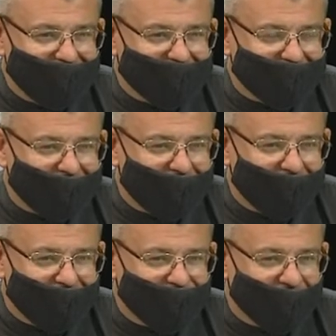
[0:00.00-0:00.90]
не
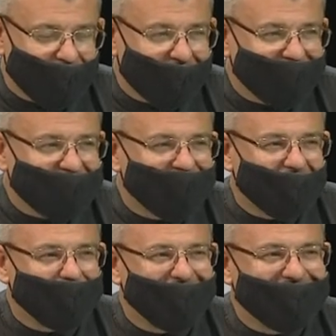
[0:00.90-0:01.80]
стала информацией,
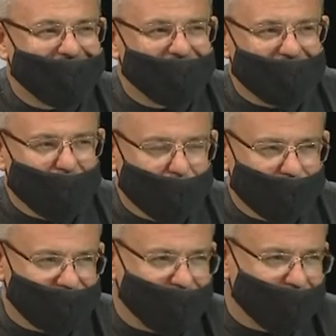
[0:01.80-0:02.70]

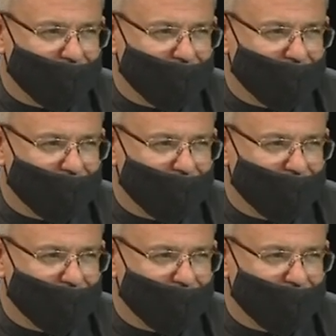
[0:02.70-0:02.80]
пропагандирующей